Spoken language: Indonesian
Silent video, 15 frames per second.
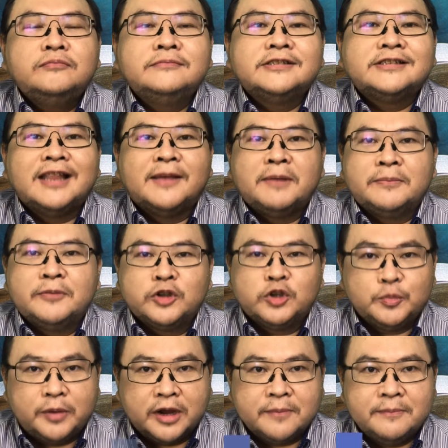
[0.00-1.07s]
selamat
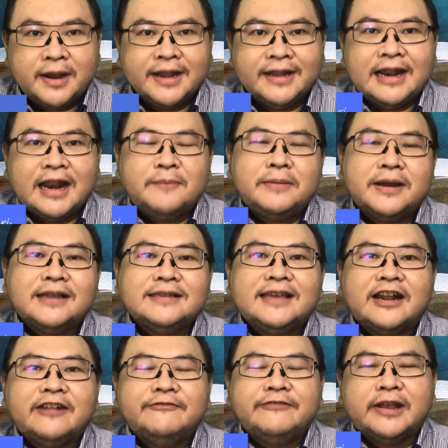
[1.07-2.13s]
berjumpa kembali dalam
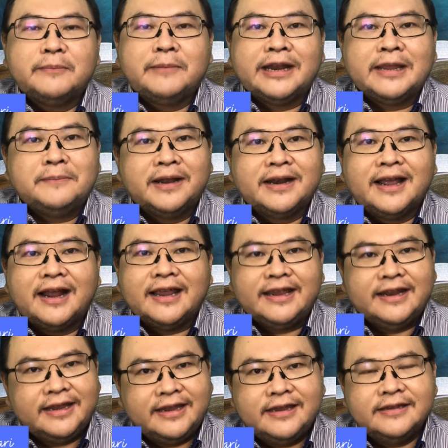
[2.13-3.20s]
pengajaran firman iman kali
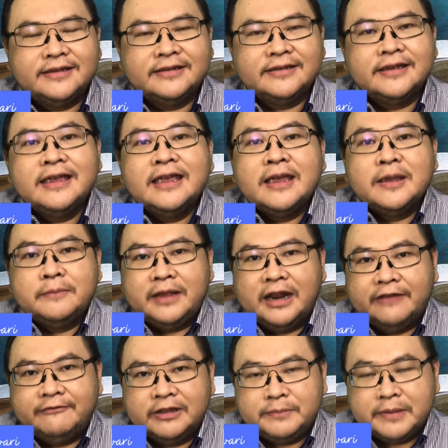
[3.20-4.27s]
ini.
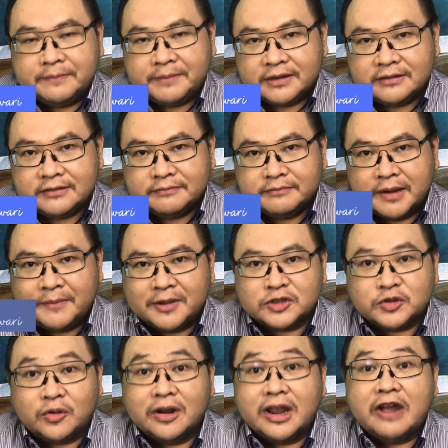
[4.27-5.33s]
Beloved people, Bapak
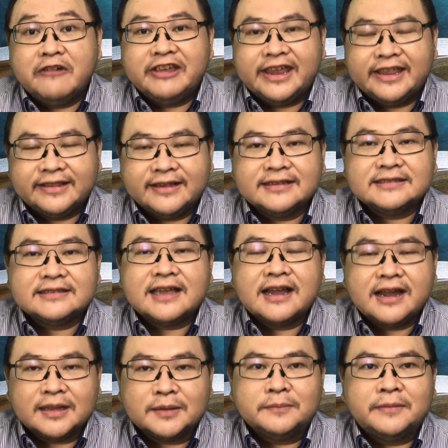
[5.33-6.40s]
Sorgawi kita
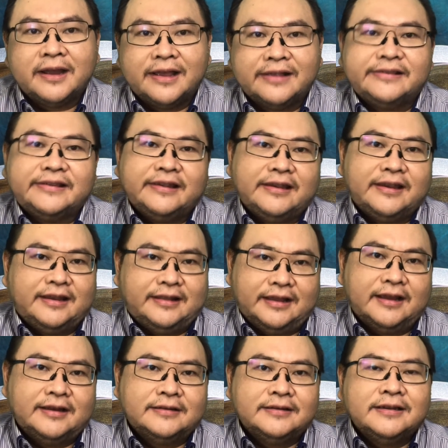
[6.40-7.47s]
sangat mengasihi kita.
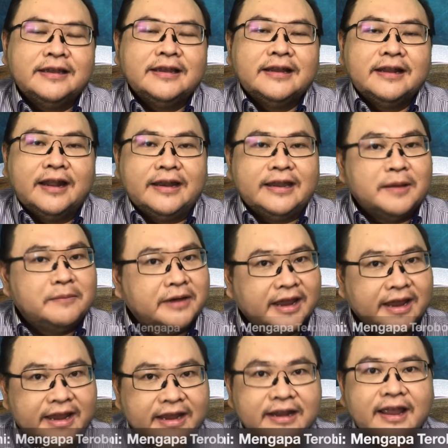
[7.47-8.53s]
Dan dia
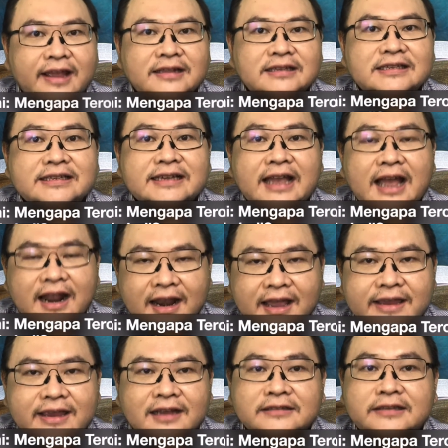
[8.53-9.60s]
menginginkan segala
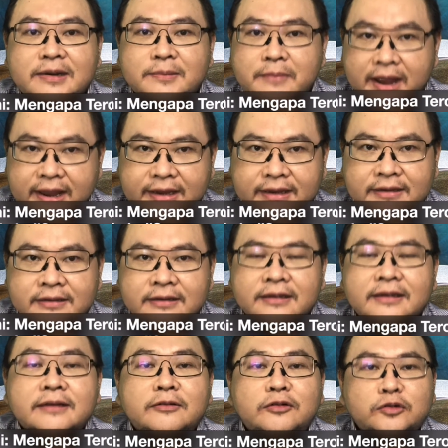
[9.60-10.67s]
yang terbaik
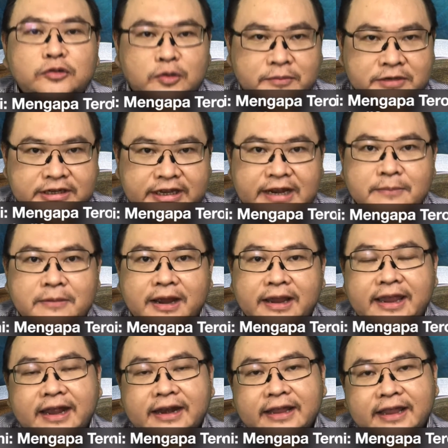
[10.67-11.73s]
untuk menjadi
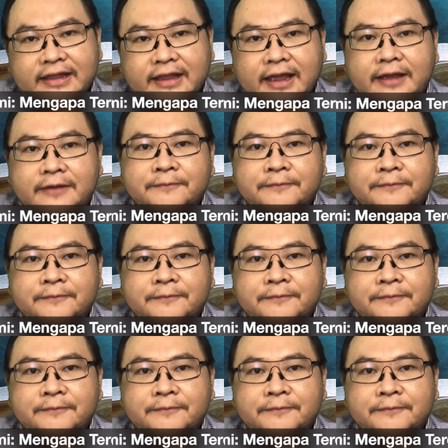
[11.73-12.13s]
bagian kita.